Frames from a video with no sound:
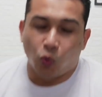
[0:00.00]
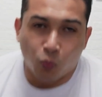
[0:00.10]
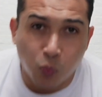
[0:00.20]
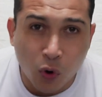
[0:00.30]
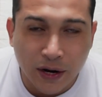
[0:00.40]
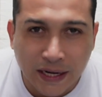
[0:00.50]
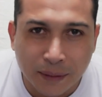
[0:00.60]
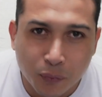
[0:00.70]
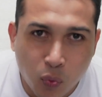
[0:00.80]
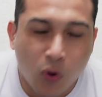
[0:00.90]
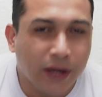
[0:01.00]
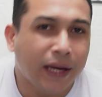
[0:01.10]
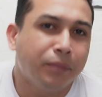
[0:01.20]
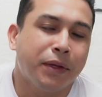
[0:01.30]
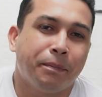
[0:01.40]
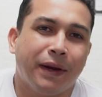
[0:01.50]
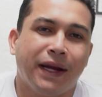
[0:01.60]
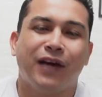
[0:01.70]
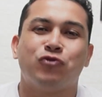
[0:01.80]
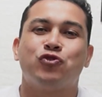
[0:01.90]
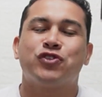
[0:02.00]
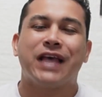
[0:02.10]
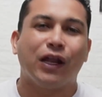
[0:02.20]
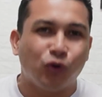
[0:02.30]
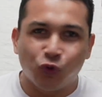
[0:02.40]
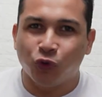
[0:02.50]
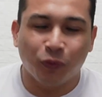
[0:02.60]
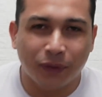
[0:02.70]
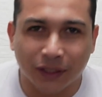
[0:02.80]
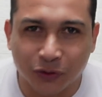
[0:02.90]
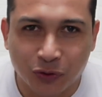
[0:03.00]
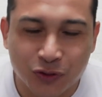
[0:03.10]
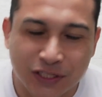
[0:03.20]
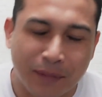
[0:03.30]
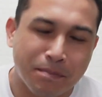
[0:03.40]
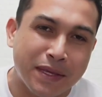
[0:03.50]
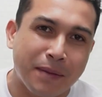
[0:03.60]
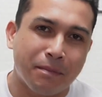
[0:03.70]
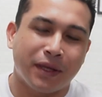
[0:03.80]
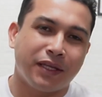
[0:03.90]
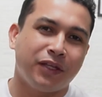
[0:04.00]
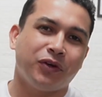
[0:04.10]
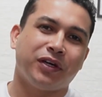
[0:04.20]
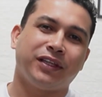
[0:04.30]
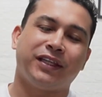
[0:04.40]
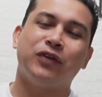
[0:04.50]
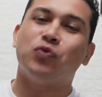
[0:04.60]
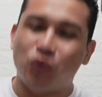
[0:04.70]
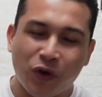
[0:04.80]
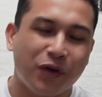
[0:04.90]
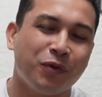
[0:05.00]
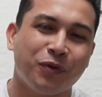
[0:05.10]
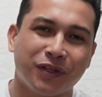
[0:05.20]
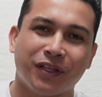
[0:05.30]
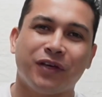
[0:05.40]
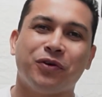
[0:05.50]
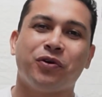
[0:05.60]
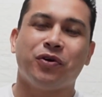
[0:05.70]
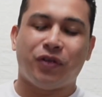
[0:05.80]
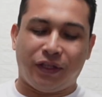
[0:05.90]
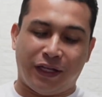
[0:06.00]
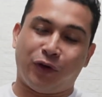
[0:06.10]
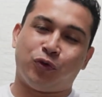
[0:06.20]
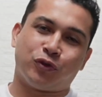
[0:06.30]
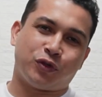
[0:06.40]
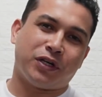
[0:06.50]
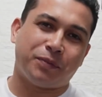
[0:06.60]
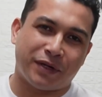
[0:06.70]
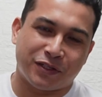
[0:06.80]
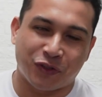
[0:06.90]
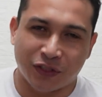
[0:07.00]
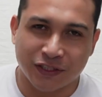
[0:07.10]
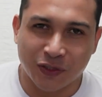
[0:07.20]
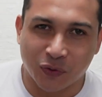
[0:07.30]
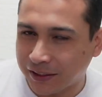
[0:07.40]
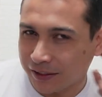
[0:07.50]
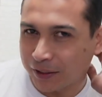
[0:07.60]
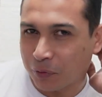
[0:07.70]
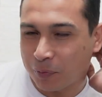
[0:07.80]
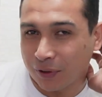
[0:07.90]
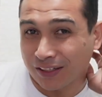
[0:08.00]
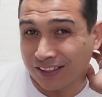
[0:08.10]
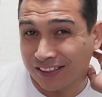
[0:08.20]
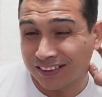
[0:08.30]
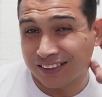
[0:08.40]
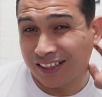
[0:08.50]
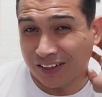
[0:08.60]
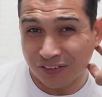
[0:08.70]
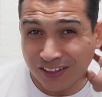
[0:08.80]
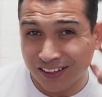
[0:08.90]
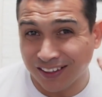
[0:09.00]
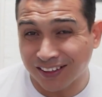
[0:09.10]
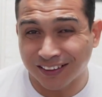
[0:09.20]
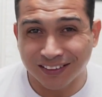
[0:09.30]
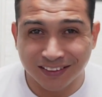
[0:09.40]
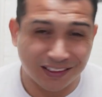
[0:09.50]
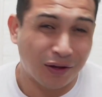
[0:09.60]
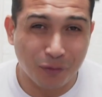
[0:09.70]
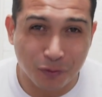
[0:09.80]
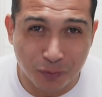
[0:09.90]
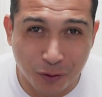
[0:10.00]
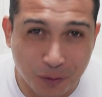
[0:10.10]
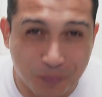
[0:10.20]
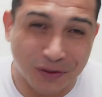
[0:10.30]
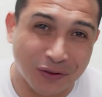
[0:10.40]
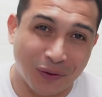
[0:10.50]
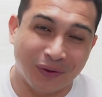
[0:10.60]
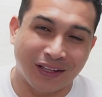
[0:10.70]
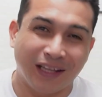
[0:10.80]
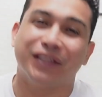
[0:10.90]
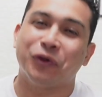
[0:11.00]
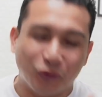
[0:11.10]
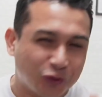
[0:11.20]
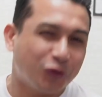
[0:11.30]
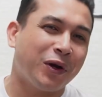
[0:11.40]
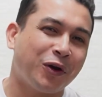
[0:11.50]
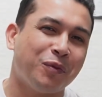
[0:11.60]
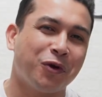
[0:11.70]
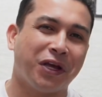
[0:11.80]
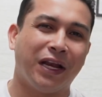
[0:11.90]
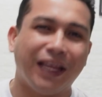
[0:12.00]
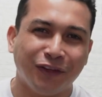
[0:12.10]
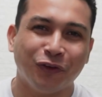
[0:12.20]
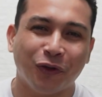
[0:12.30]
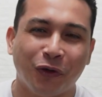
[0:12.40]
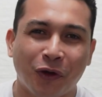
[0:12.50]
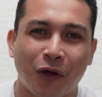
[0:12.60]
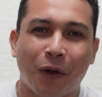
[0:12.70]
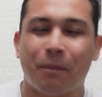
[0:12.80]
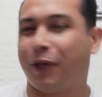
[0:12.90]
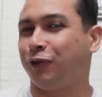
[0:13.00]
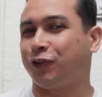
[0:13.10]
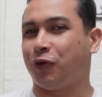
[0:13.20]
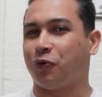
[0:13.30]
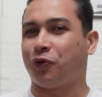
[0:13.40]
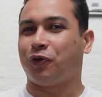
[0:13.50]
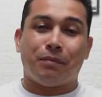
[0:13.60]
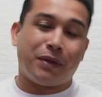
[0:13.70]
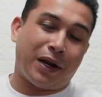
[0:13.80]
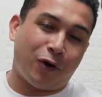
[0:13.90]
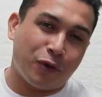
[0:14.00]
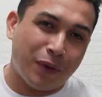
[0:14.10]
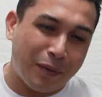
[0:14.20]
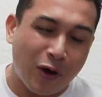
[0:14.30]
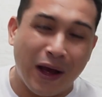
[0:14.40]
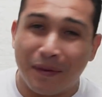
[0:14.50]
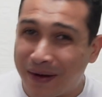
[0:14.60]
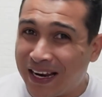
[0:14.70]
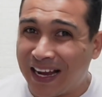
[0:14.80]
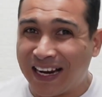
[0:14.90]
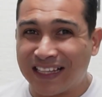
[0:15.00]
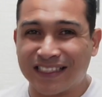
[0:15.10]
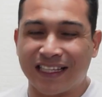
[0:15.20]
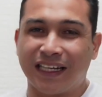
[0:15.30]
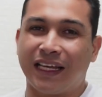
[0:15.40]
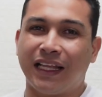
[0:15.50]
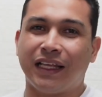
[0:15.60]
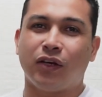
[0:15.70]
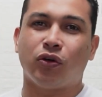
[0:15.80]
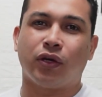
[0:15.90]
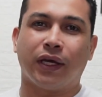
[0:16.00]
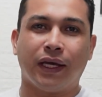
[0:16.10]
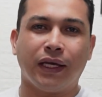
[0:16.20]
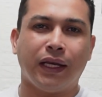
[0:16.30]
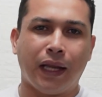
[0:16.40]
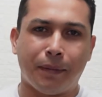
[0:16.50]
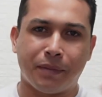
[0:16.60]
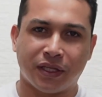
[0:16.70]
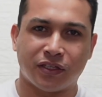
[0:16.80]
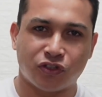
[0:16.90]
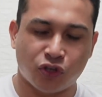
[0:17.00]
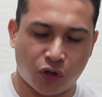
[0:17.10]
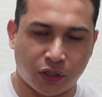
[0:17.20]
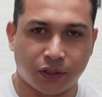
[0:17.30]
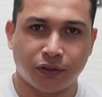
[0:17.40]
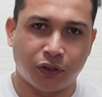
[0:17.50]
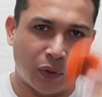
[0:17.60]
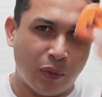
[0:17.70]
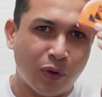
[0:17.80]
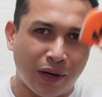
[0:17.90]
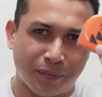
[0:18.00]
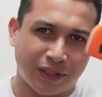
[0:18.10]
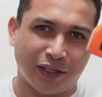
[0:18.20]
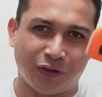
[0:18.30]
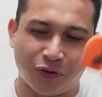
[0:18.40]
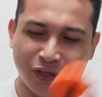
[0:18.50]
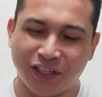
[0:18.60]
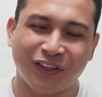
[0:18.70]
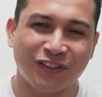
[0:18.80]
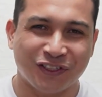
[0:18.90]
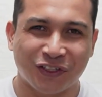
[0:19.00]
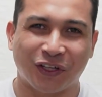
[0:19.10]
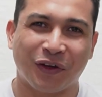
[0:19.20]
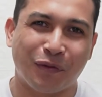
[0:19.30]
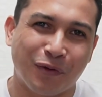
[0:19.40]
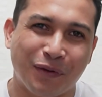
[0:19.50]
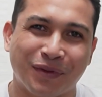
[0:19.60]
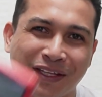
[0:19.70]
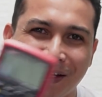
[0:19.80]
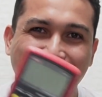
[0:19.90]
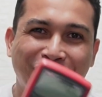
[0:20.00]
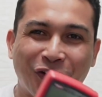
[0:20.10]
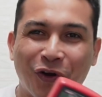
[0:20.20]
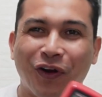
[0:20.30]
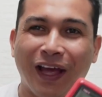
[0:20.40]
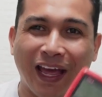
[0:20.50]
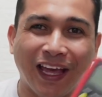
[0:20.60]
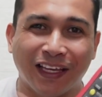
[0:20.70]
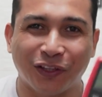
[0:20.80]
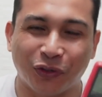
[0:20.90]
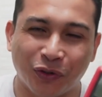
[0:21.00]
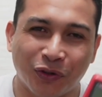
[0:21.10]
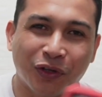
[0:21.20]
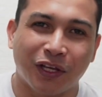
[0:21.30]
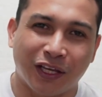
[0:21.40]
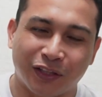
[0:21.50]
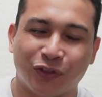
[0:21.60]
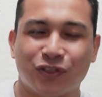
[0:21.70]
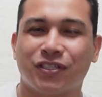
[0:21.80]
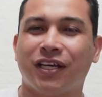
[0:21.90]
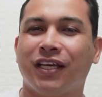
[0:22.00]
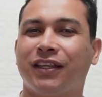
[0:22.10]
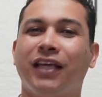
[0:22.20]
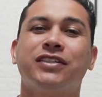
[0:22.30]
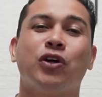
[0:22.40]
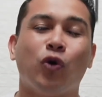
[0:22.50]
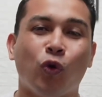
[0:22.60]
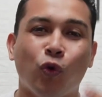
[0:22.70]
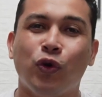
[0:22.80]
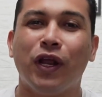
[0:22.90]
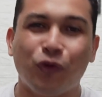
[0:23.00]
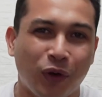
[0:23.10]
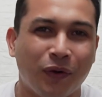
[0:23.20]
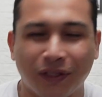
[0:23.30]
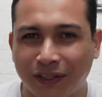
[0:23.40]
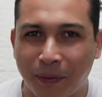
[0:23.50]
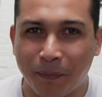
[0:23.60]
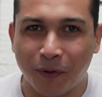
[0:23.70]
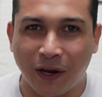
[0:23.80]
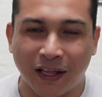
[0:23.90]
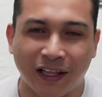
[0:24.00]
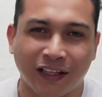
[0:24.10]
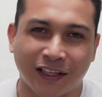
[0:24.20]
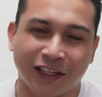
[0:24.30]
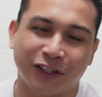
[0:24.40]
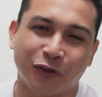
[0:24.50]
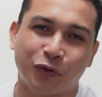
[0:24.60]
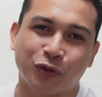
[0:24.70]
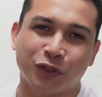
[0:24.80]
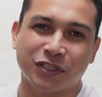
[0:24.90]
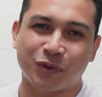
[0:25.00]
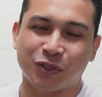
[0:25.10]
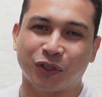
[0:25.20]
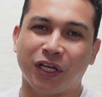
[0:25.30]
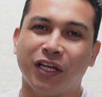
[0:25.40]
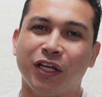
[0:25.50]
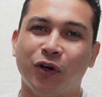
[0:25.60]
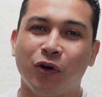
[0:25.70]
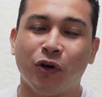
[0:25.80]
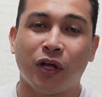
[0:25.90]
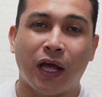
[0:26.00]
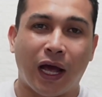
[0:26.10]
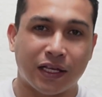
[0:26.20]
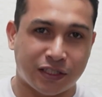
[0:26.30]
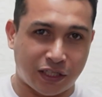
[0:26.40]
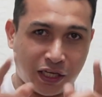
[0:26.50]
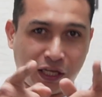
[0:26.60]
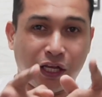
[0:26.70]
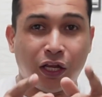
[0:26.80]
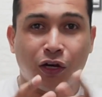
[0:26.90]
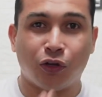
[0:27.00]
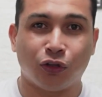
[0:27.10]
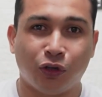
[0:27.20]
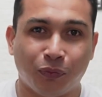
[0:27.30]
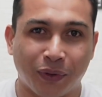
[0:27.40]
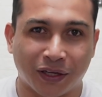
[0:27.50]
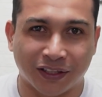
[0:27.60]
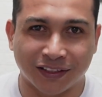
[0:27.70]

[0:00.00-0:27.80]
Buenas, buenas, mis panas. Un saludo para todos. Sean bienvenidos a este nuevo video del curso de reparación de celular. Tenemos por aquí. Creo que estábamos un poco perdidos, ¿verdad? Este curso va como que lento, pero seguro. Mira, hoy vamos a hablar acerca de lo que es las mediciones. No vamos a medir con esto, sino que vamos a medir con esto, entonces esta es una nueva temporada de este curso de servicio técnico, así que no te lo pierdas.